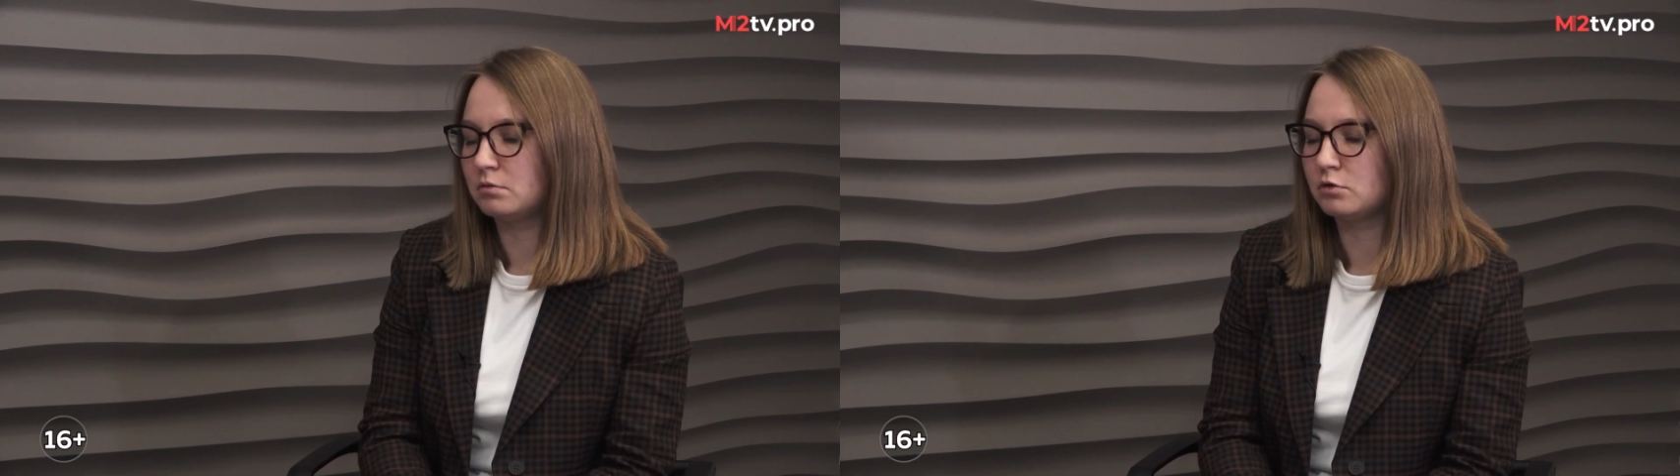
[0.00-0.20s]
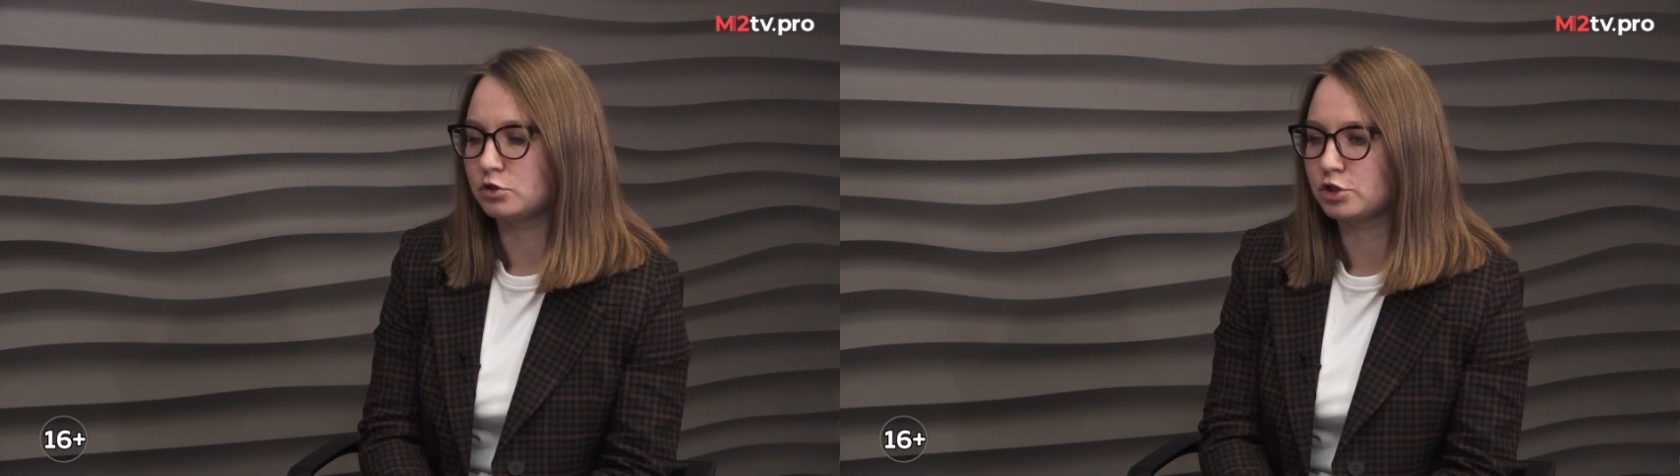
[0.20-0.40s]

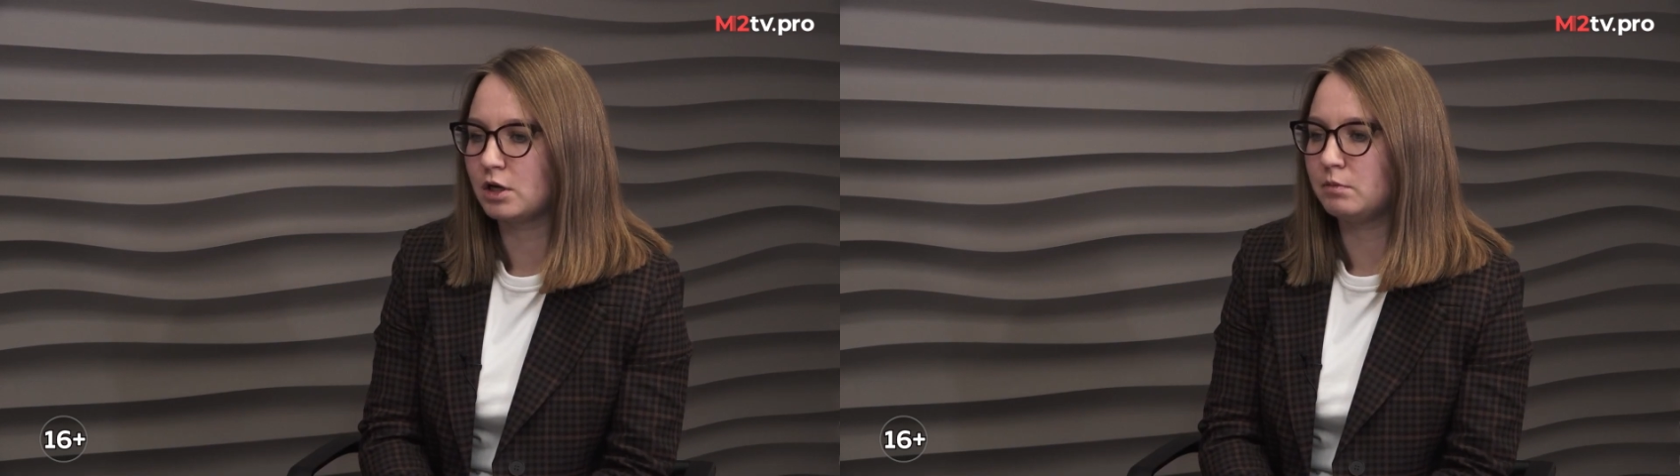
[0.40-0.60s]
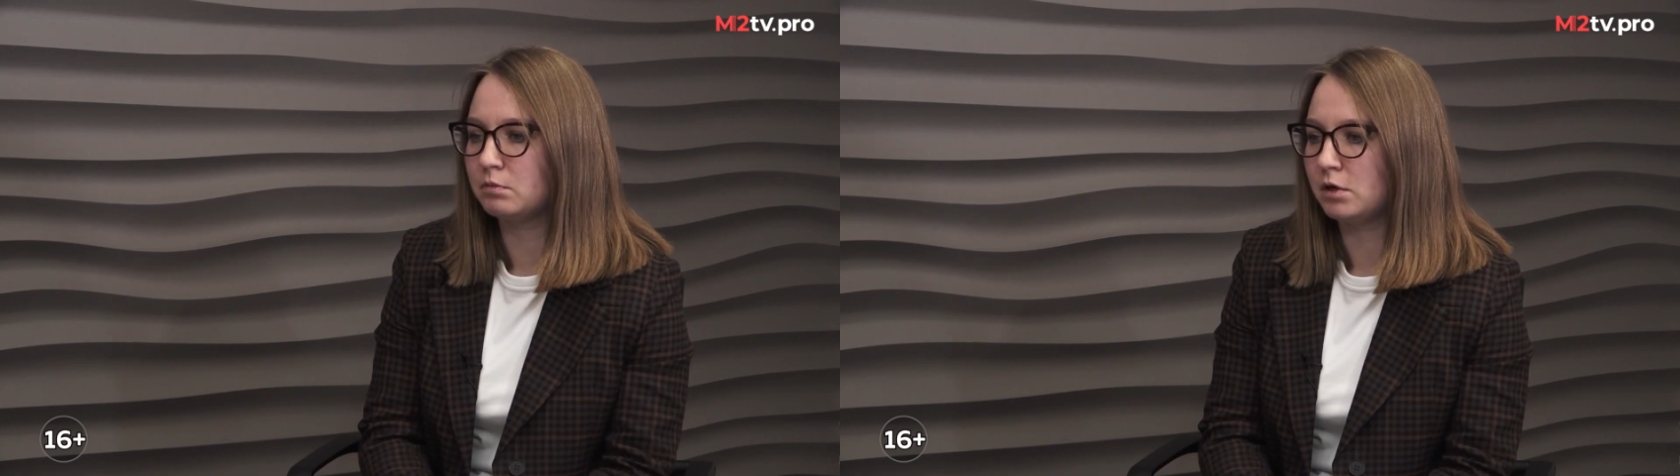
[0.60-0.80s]
Ну,
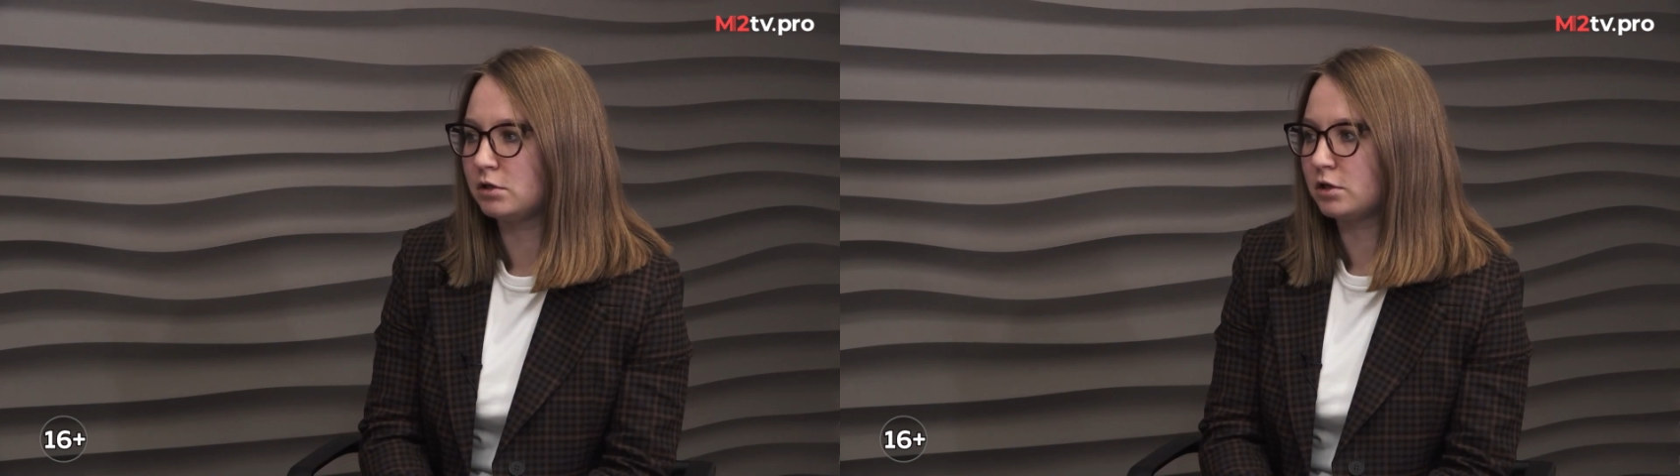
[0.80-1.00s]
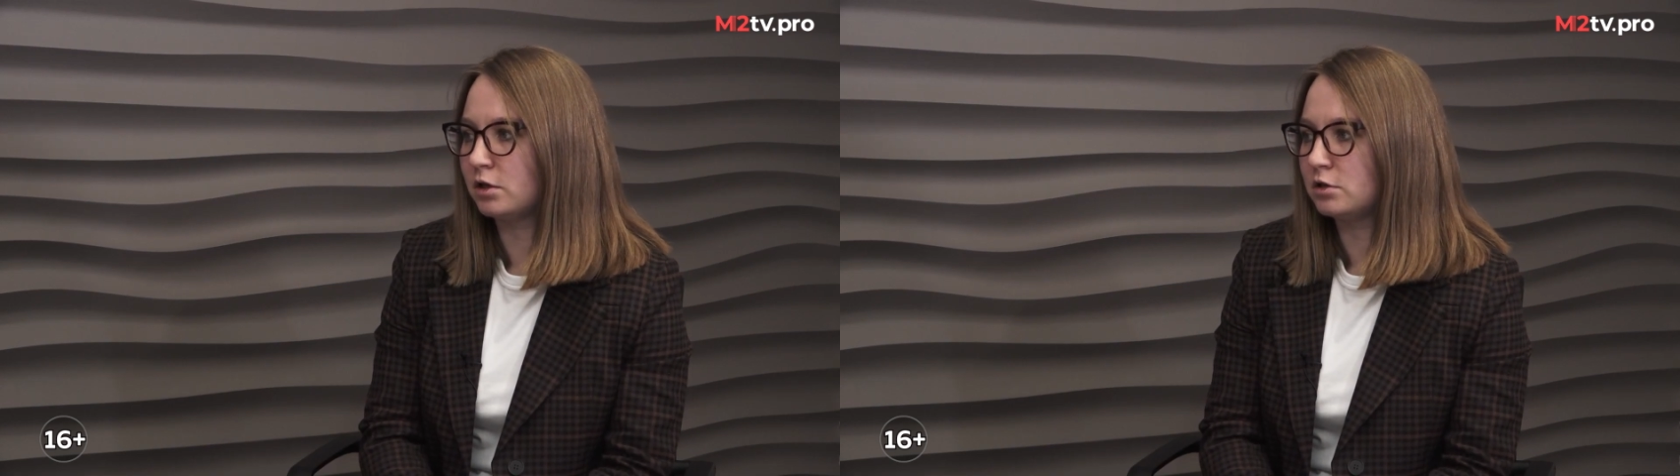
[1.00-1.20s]
считаем ли мы
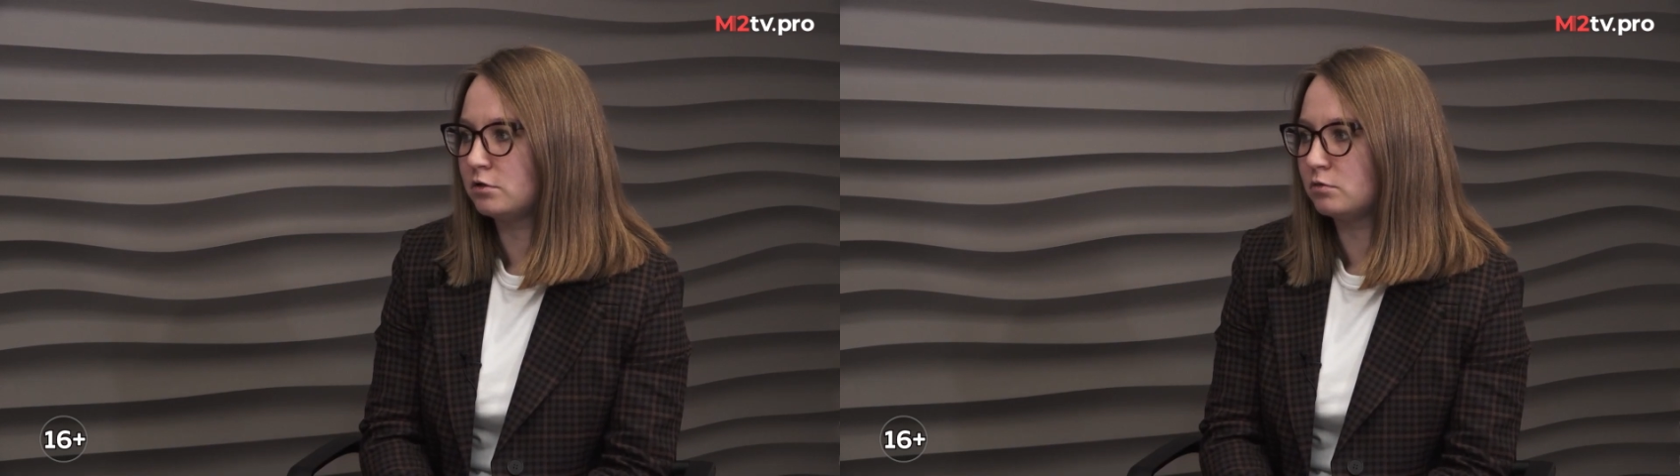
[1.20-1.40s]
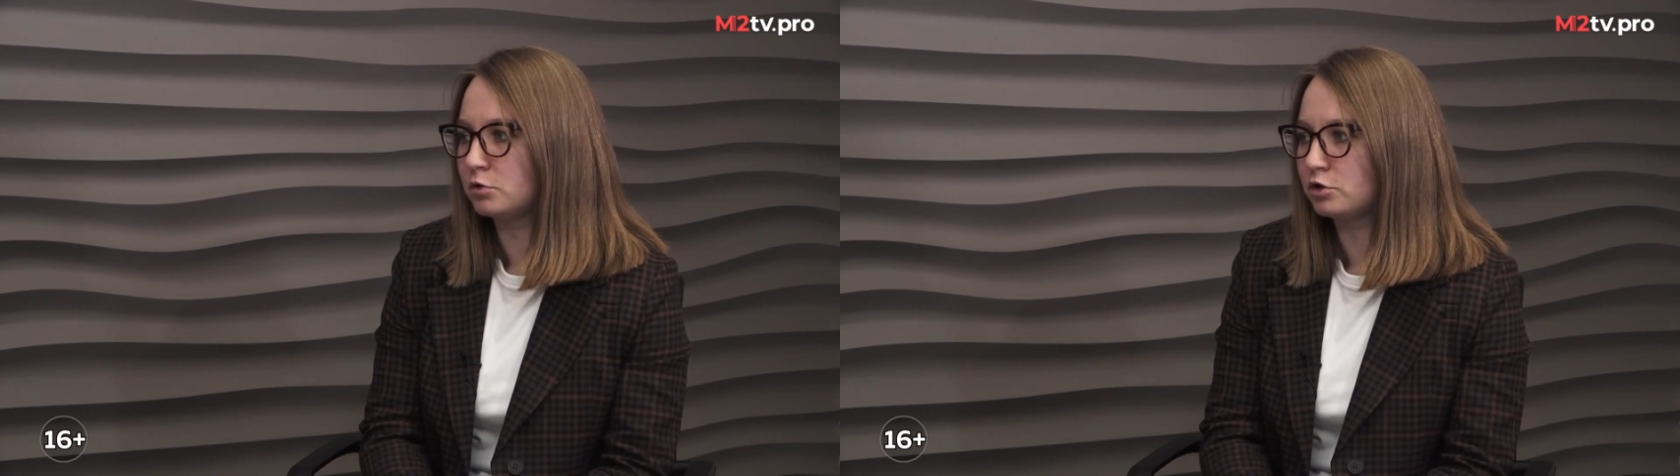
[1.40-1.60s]
альтернативу по